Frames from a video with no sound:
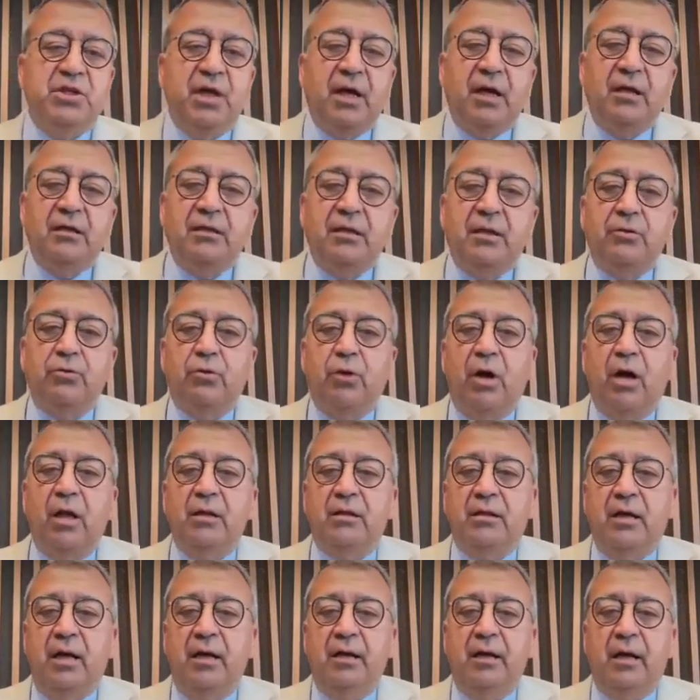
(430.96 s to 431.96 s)
bir şekilde
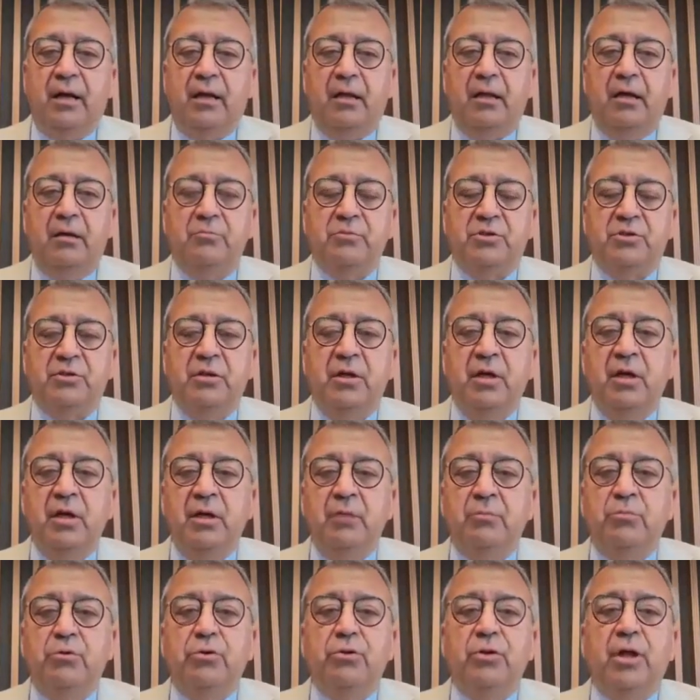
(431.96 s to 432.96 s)
doğal kaynaklarımız.
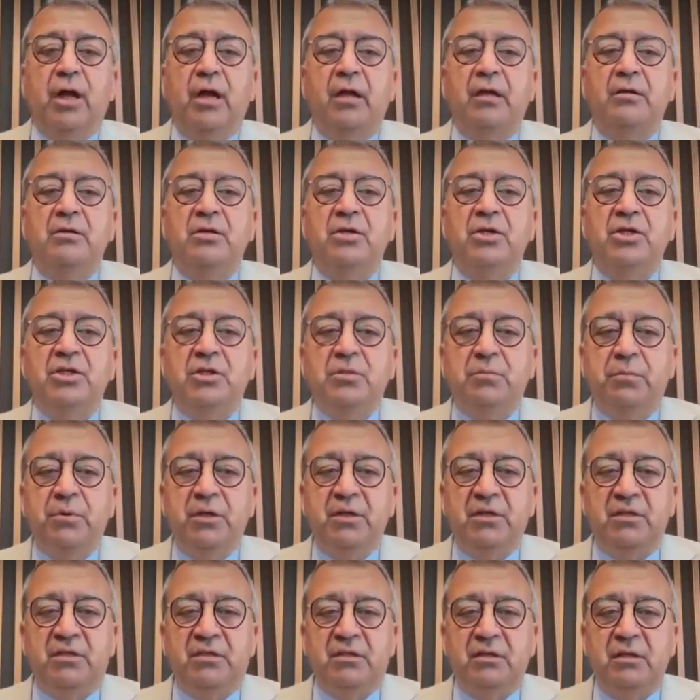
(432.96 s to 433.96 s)
Bunların
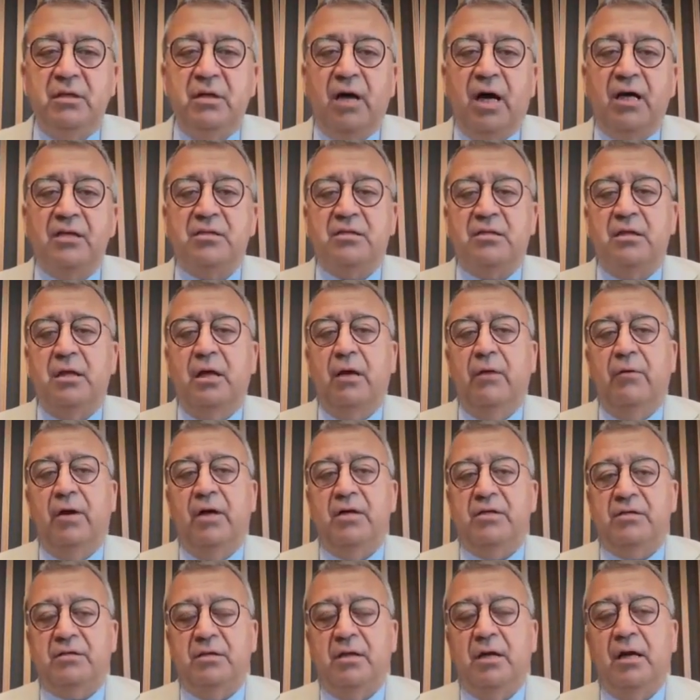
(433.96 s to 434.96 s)
hiçbirisi asla
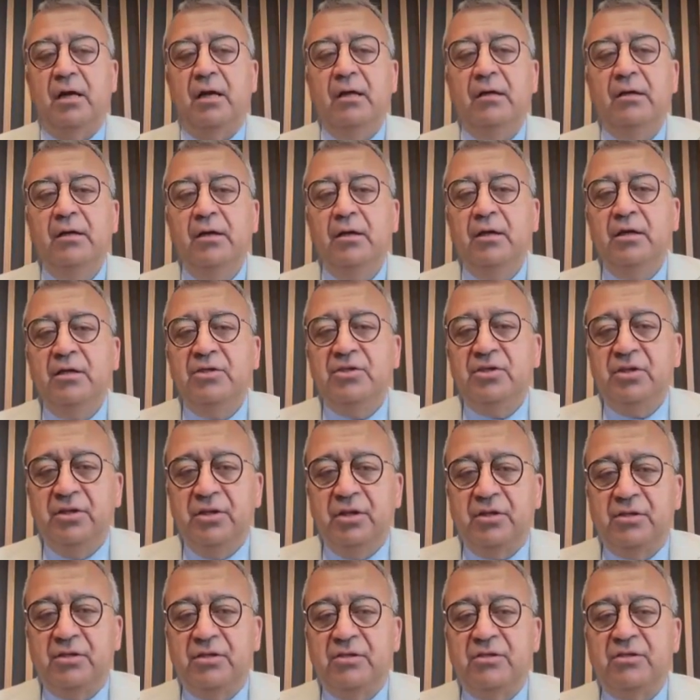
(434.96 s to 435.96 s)
ve asla
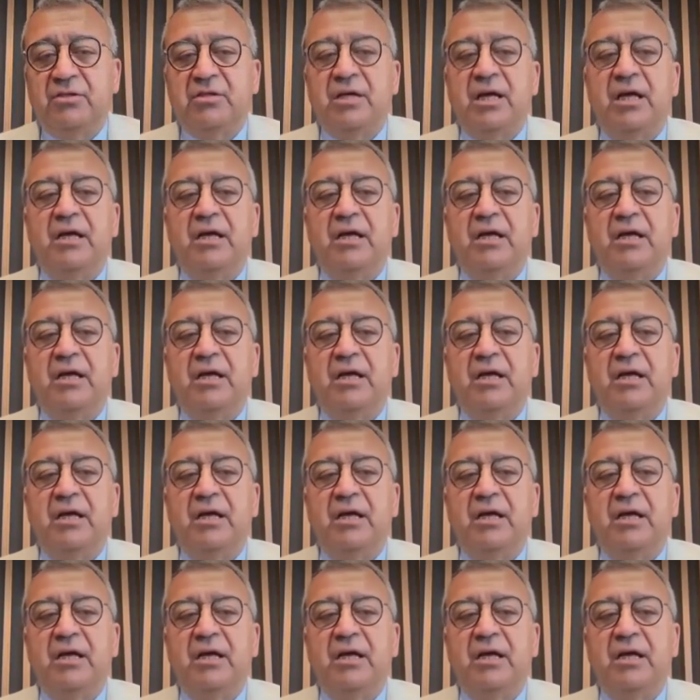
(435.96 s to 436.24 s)
sınırsız